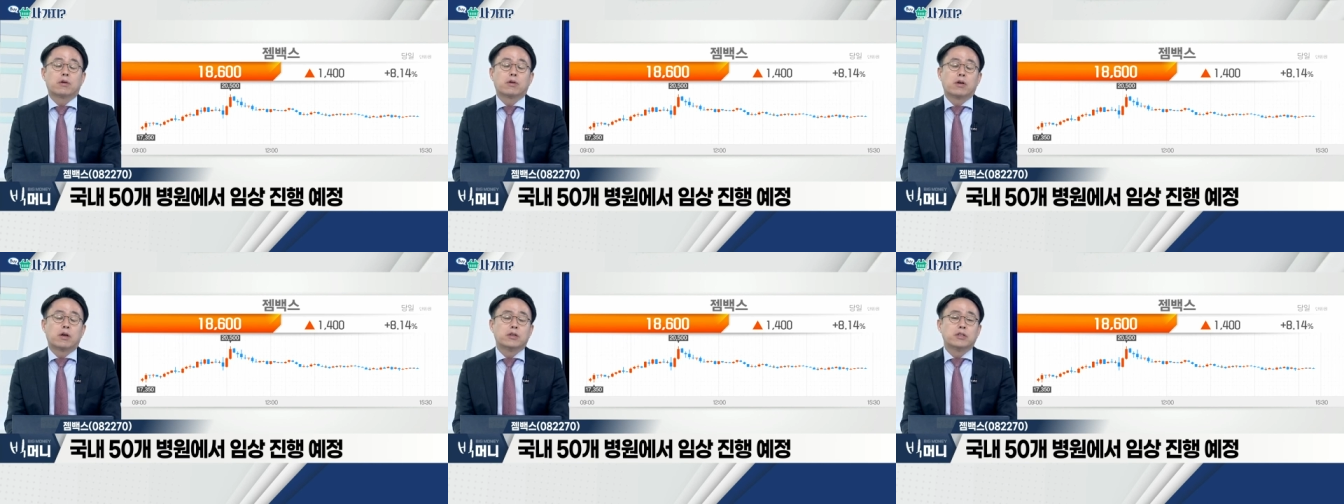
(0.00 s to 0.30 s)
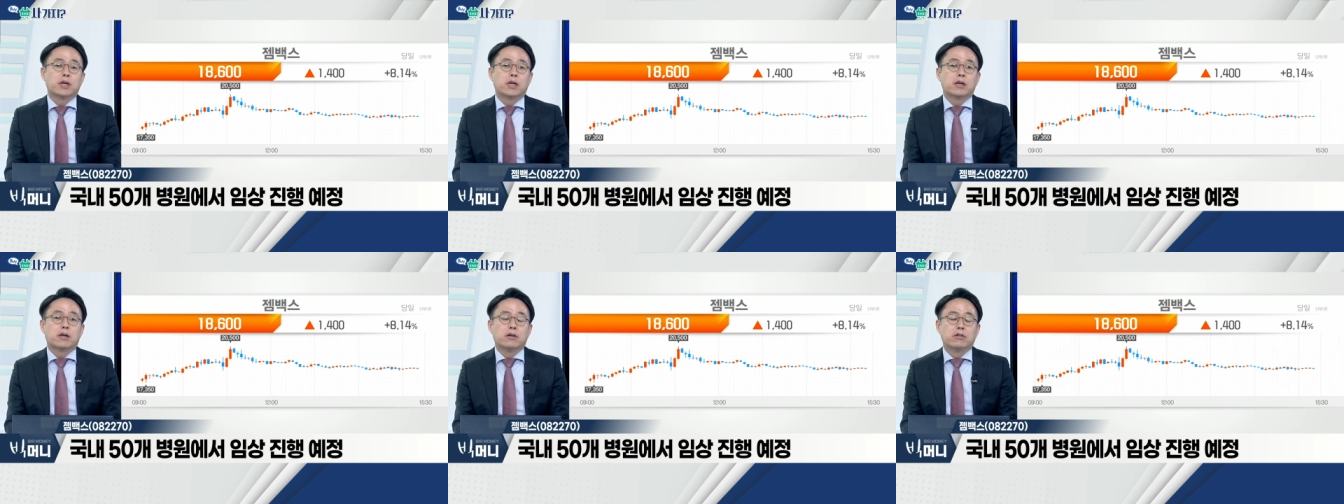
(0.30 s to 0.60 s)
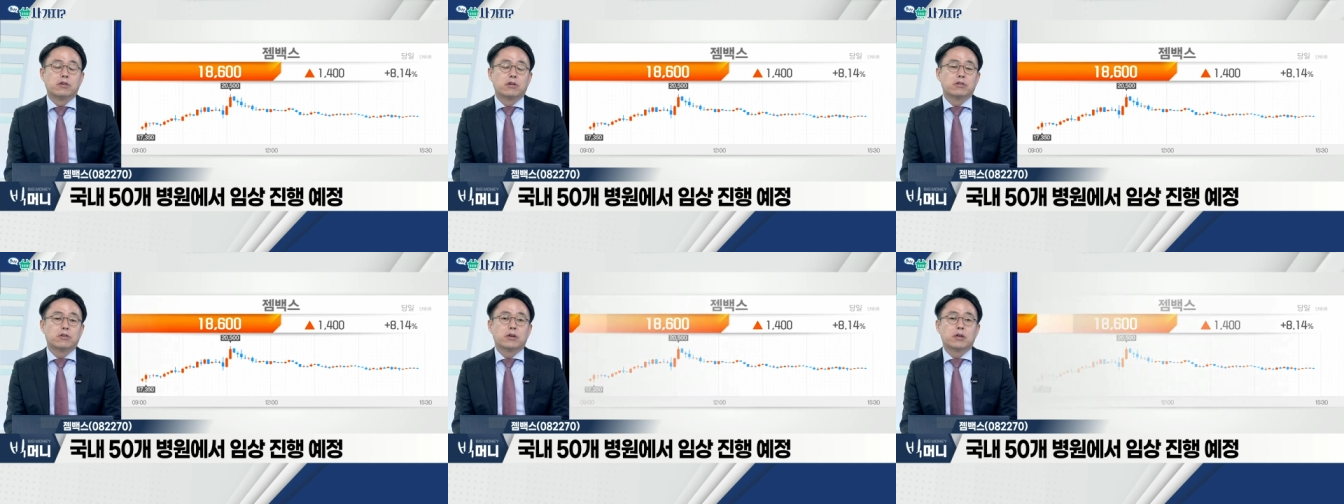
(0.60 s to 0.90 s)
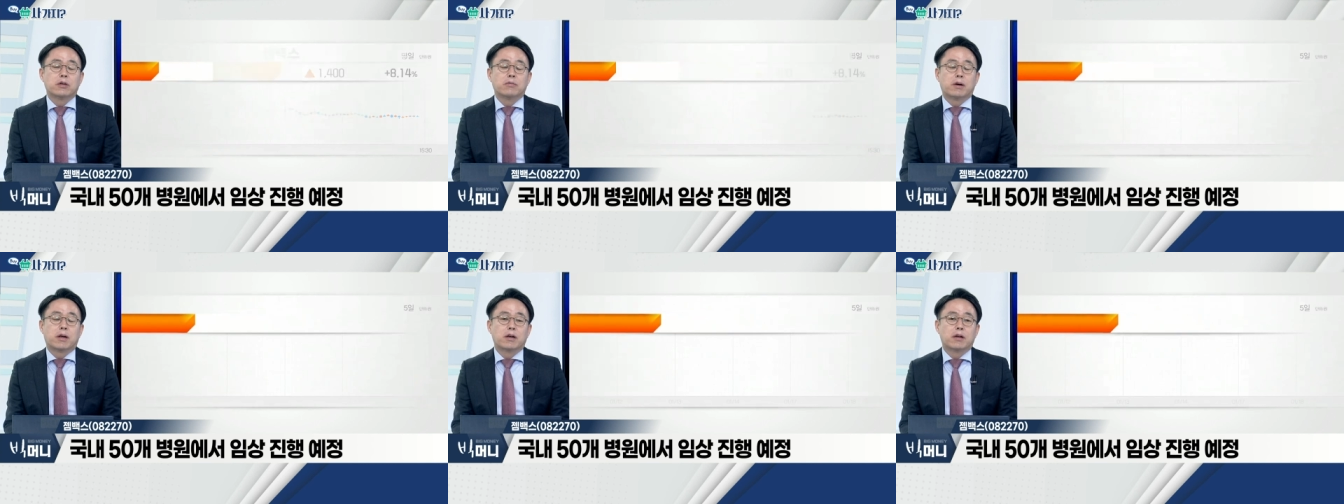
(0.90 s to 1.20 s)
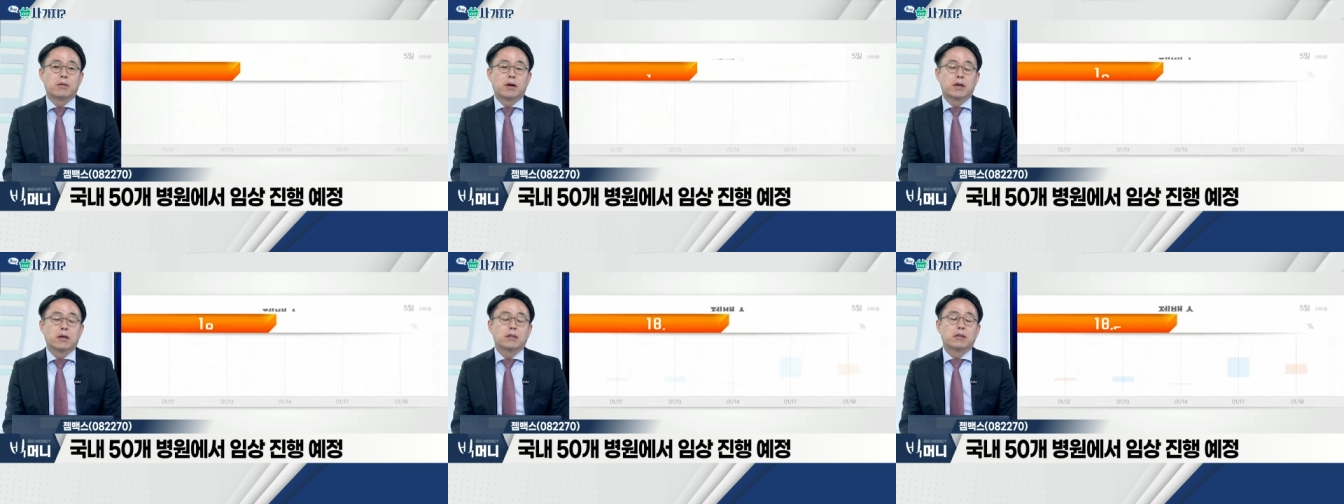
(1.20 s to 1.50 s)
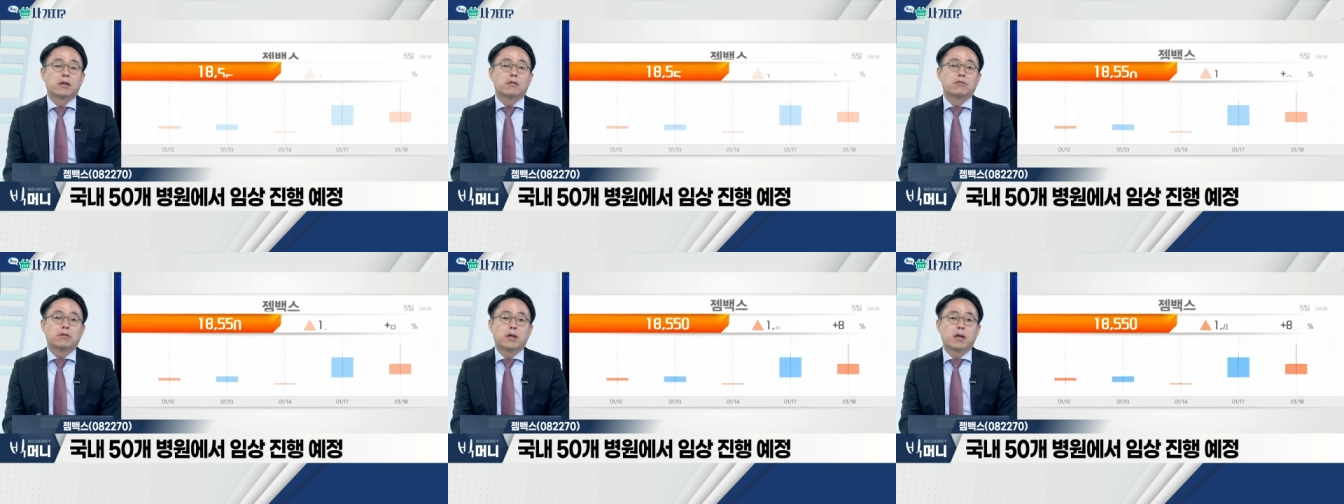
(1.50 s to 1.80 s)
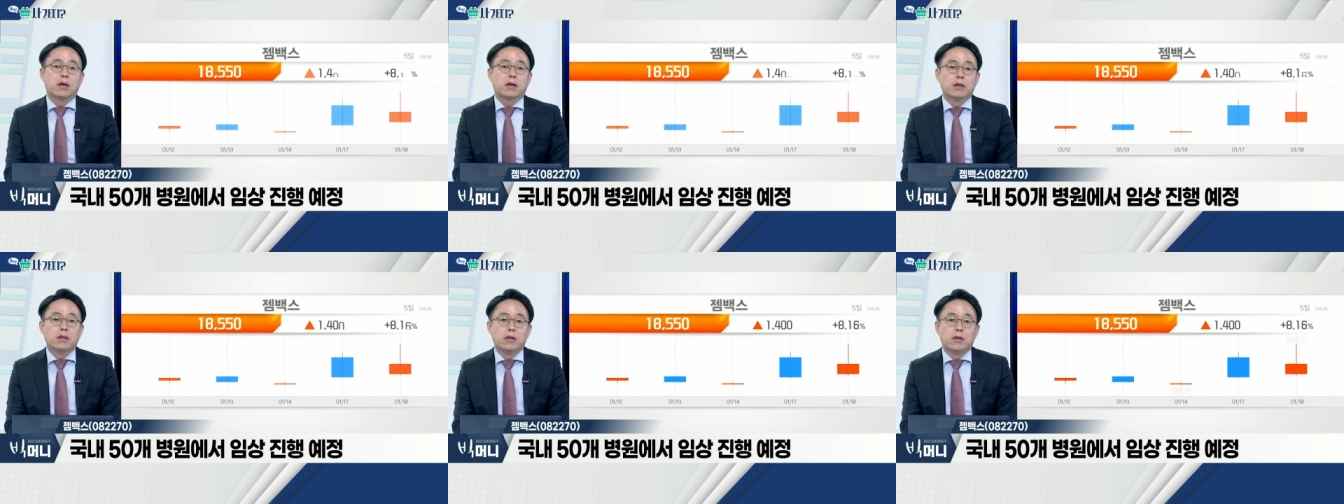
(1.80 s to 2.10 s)
굉장히 긍정적인 반응을 받기
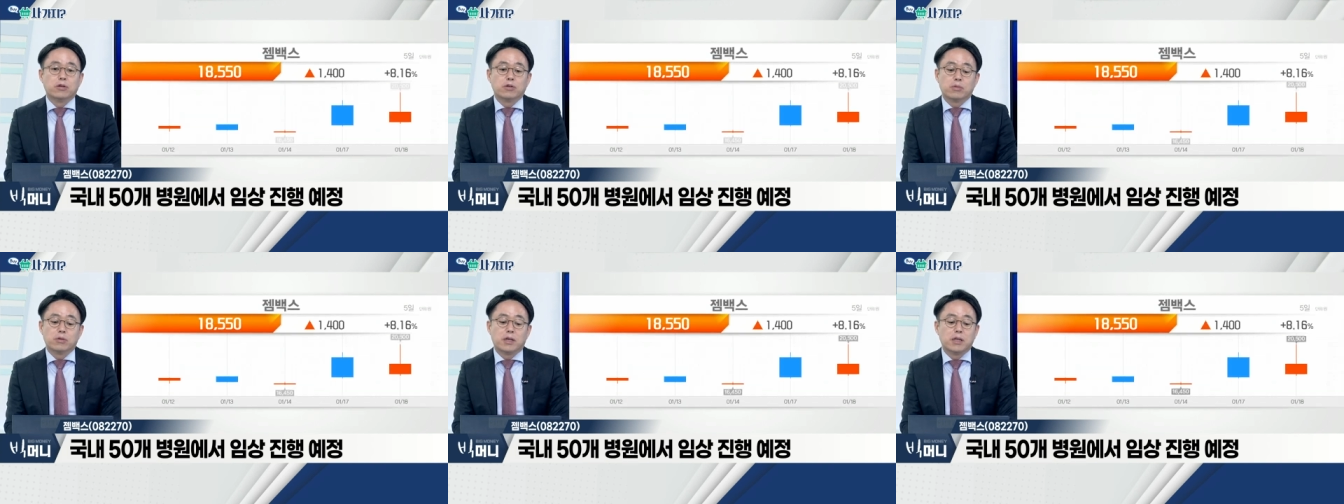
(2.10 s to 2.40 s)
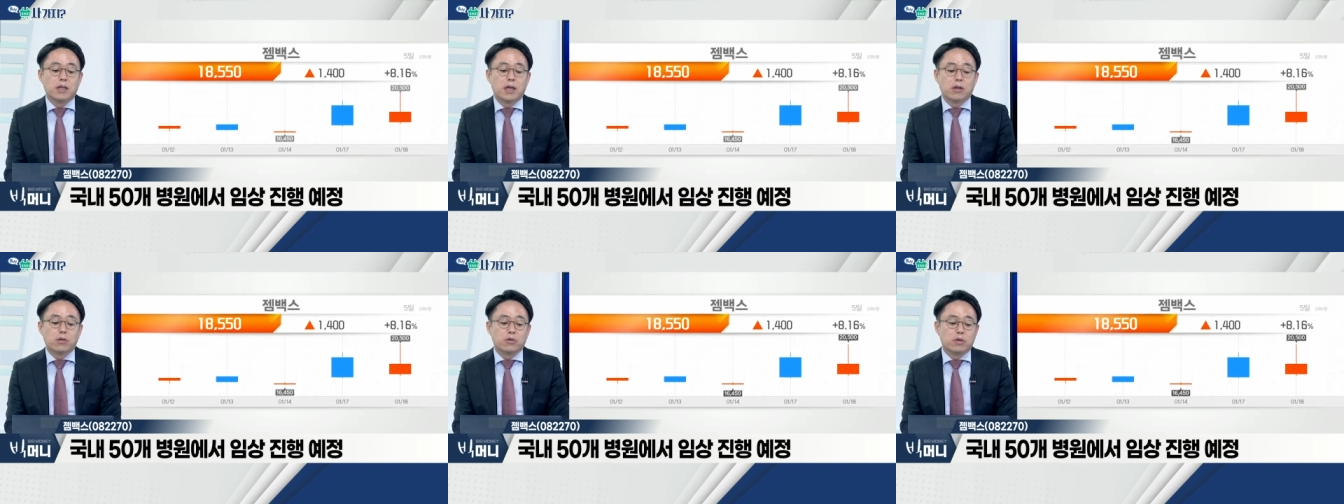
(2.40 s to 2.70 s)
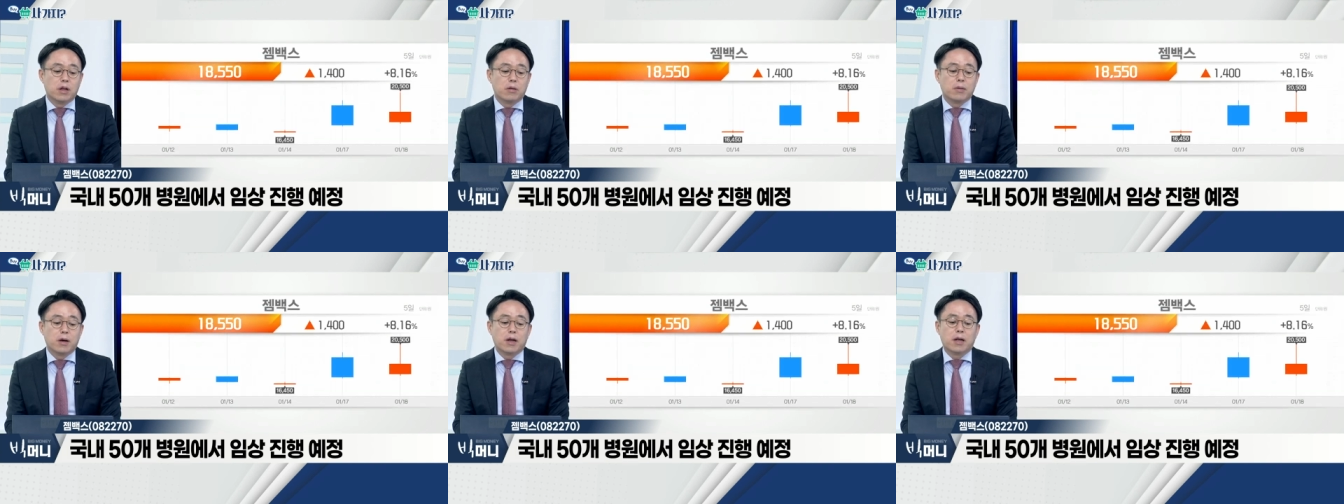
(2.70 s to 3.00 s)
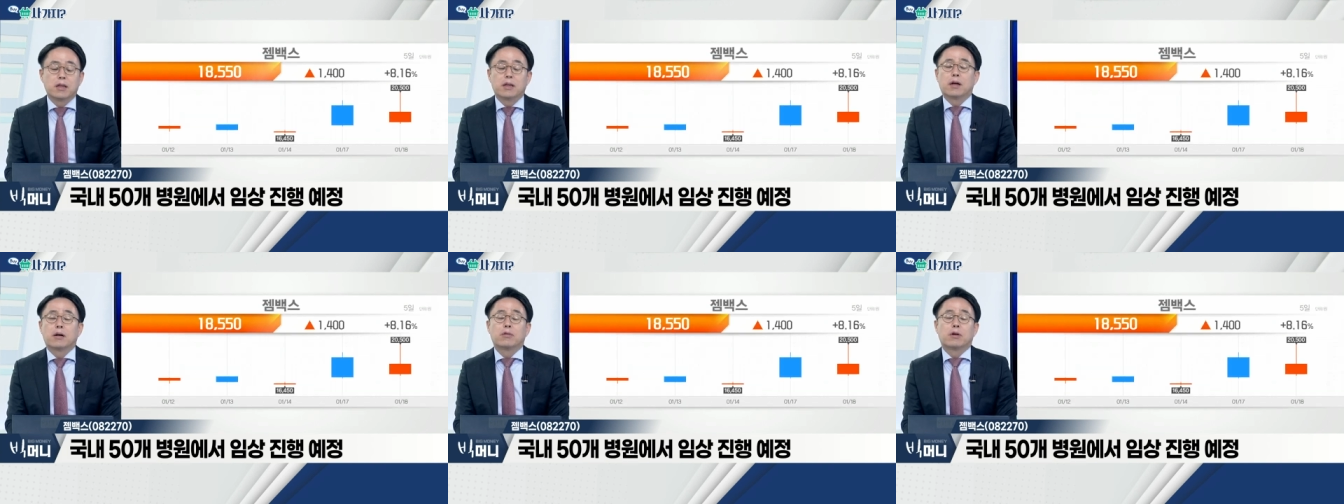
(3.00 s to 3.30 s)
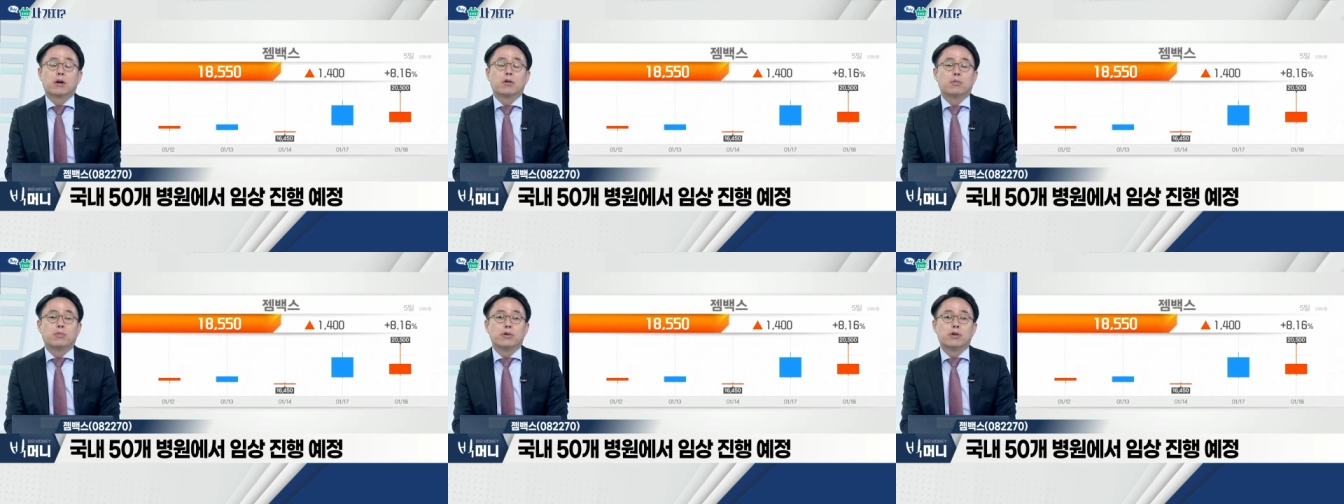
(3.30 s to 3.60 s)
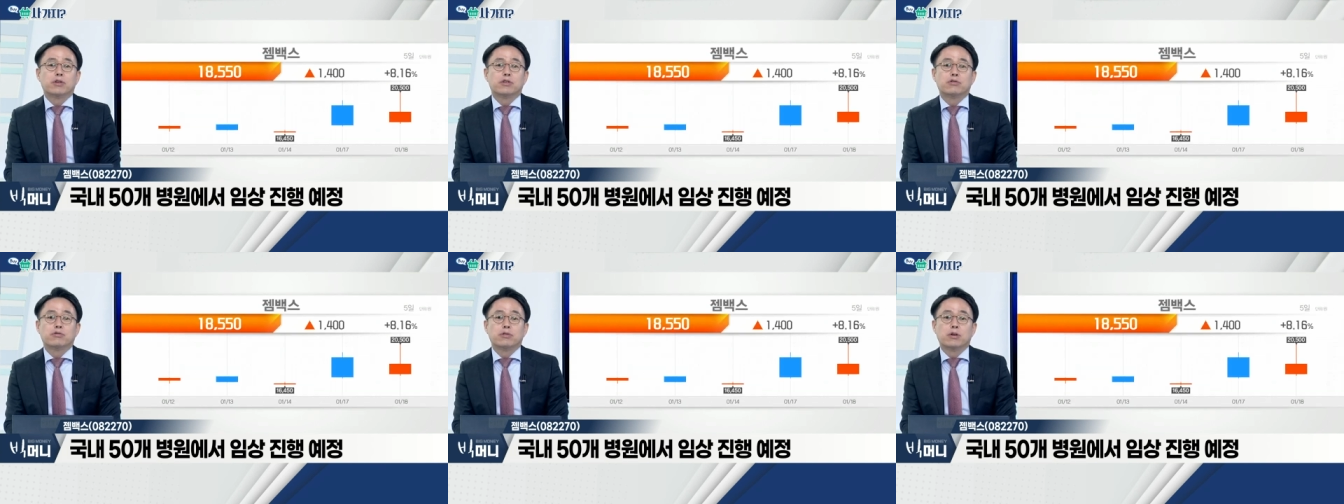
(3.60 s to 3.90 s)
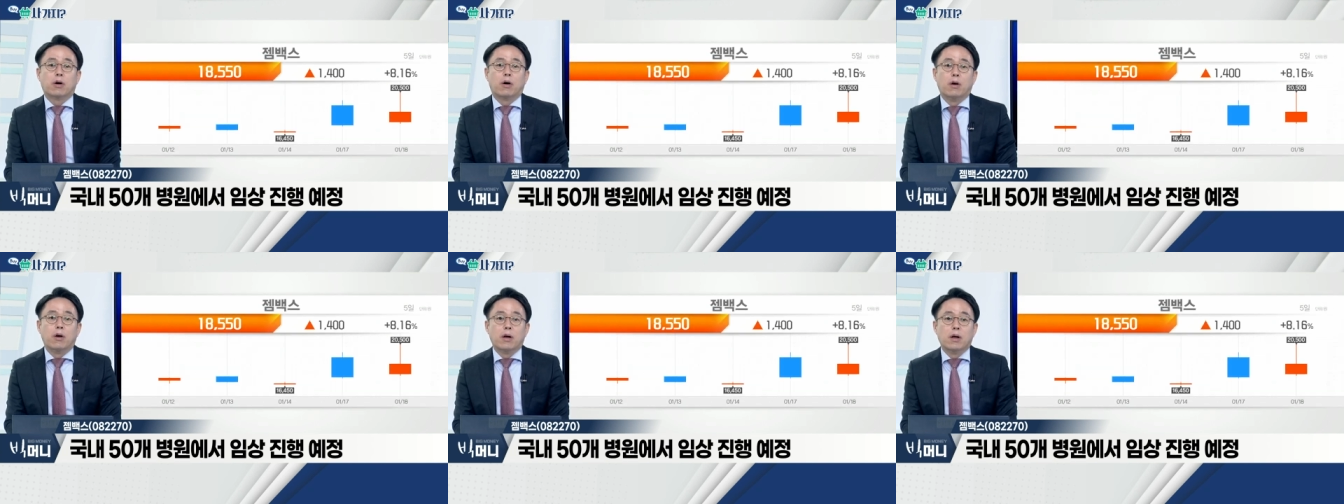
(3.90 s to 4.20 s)
때문에 좀 기대해도 될 만하다고
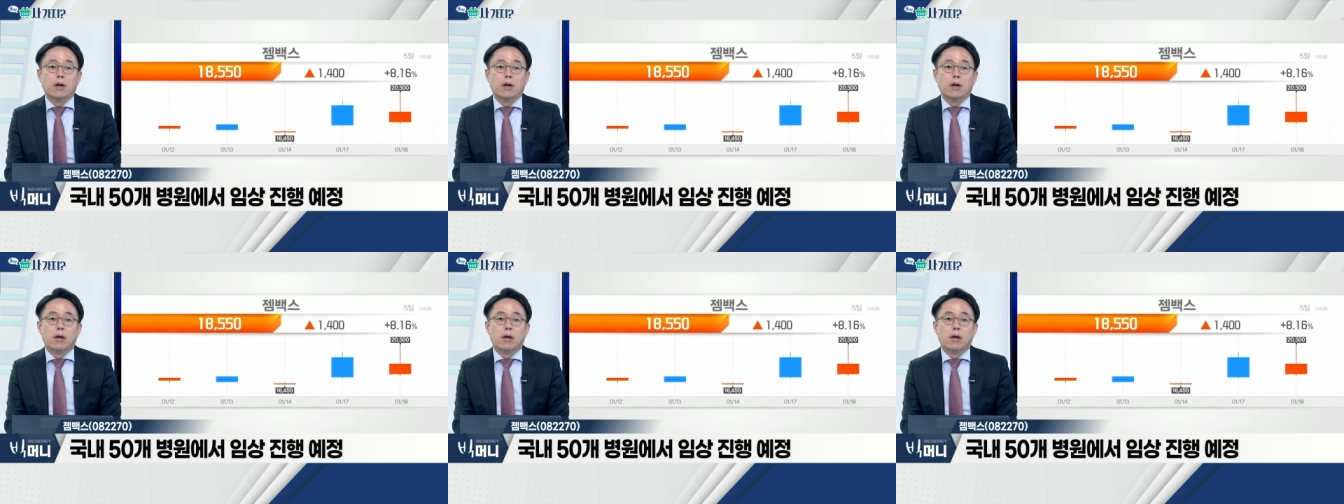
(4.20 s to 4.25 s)
보여지고요.